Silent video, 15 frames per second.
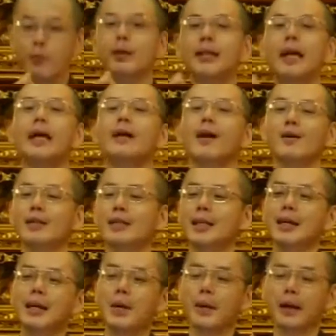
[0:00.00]
因为太高兴
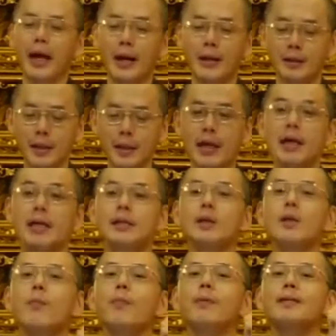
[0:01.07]
了，赶快开车，
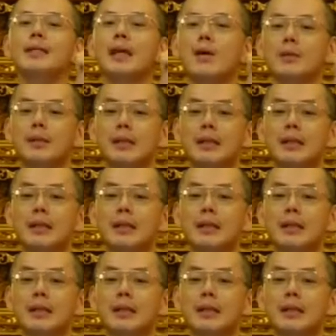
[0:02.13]
结果不小